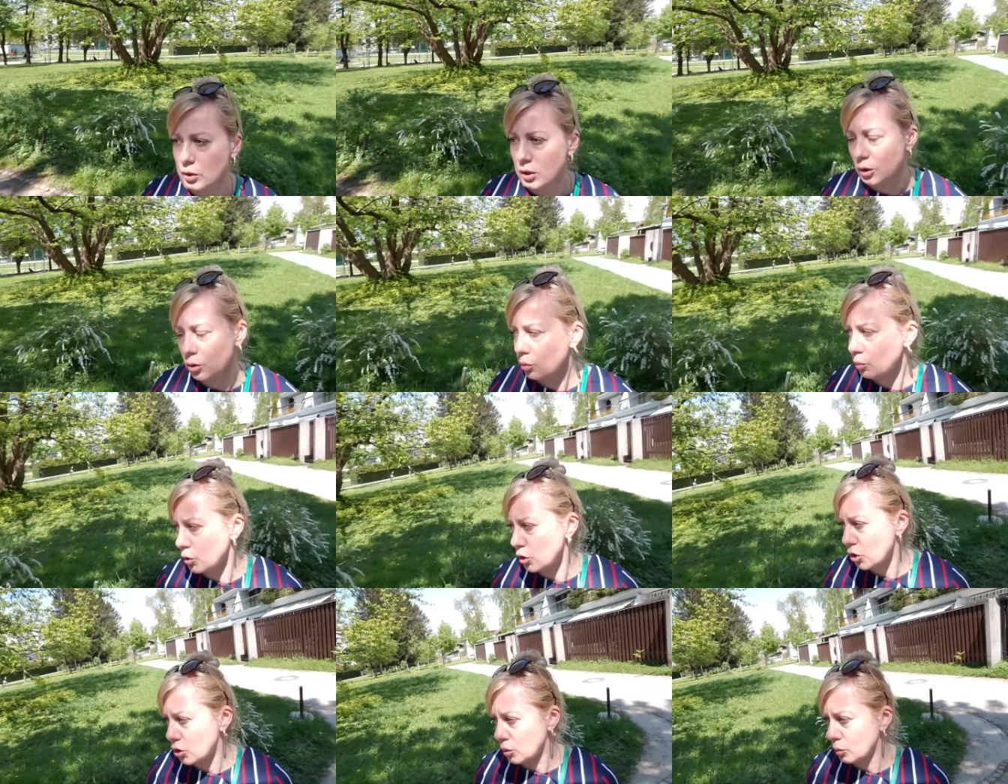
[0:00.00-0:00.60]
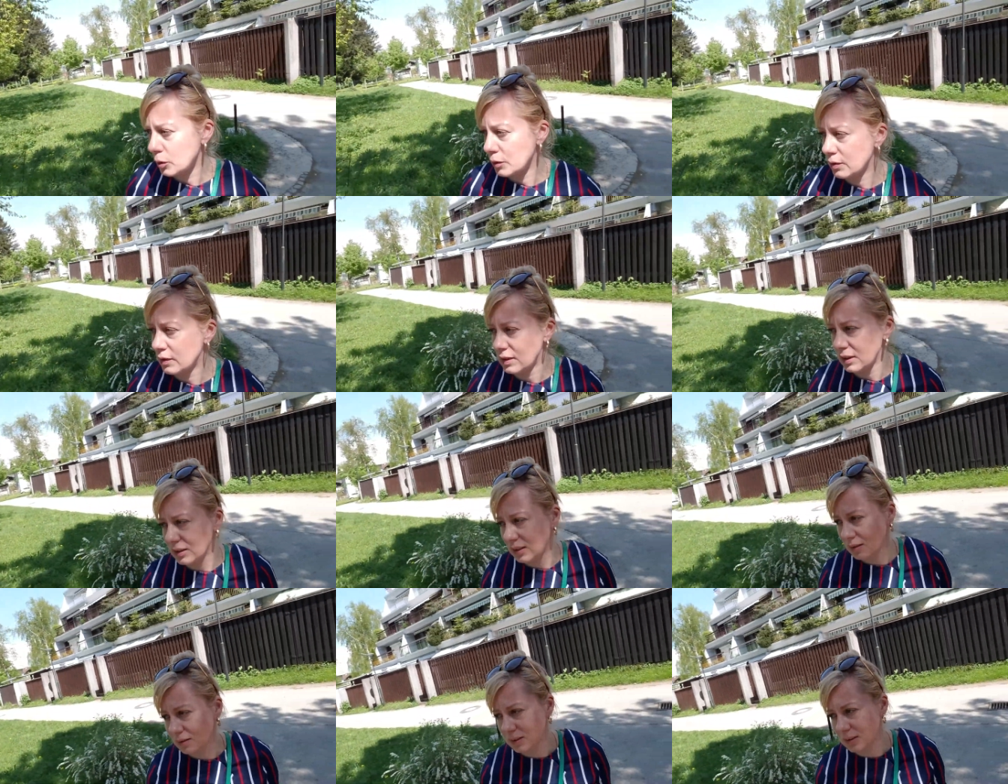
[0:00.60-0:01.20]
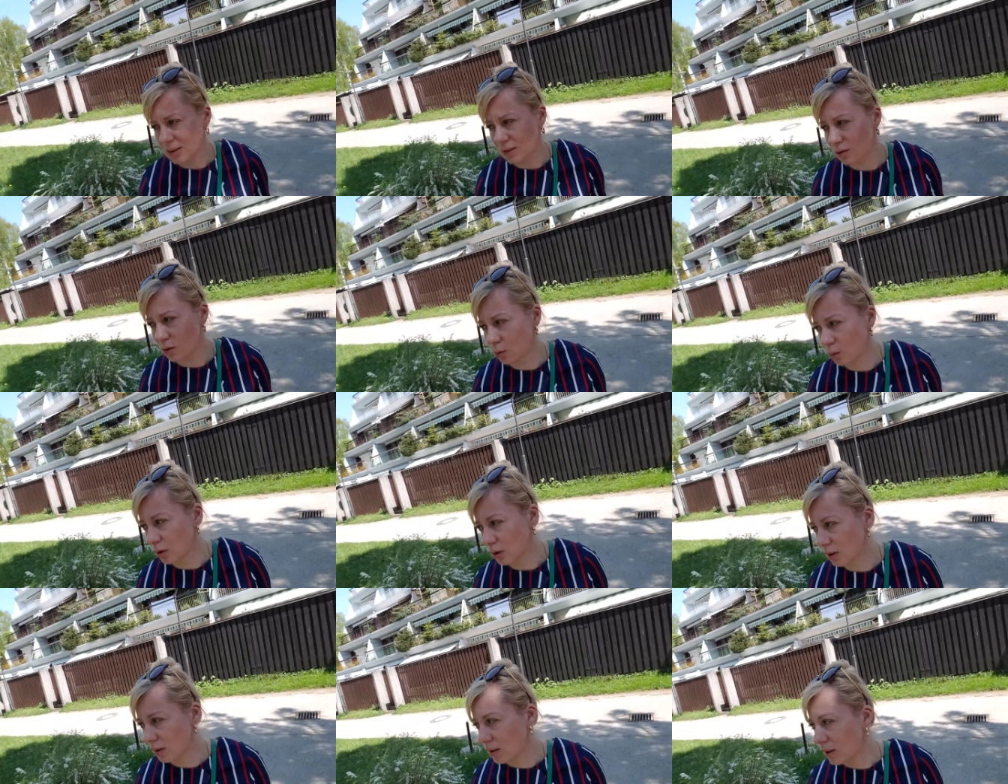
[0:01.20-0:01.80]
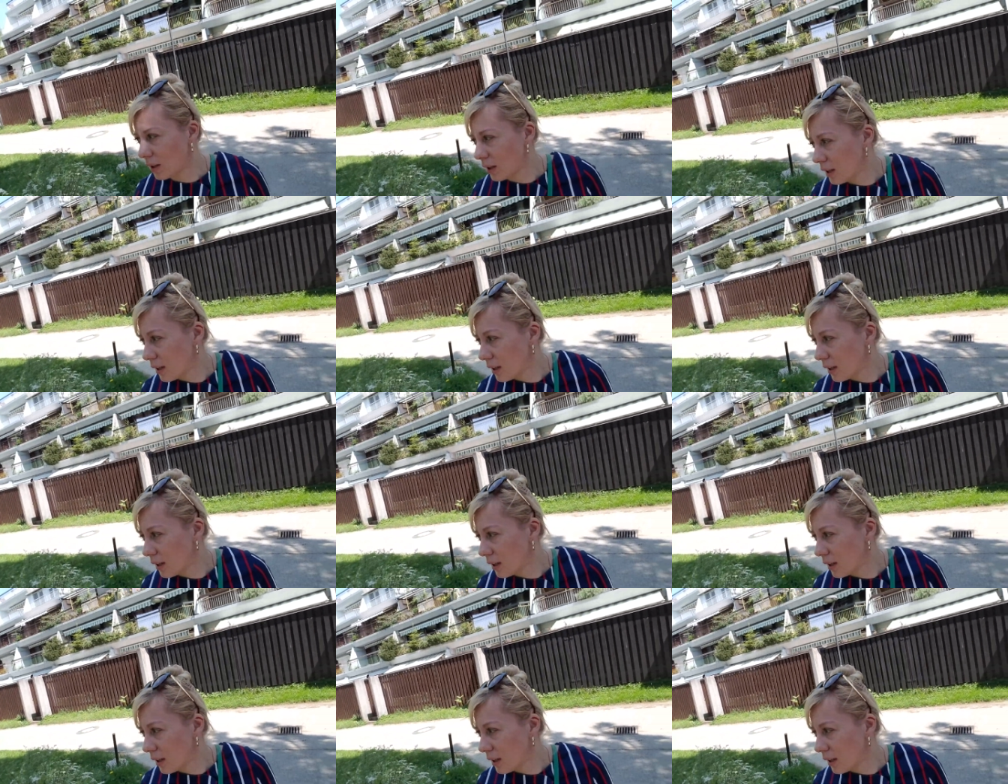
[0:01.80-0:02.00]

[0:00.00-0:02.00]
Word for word: я думаю, что мы все этого достойны,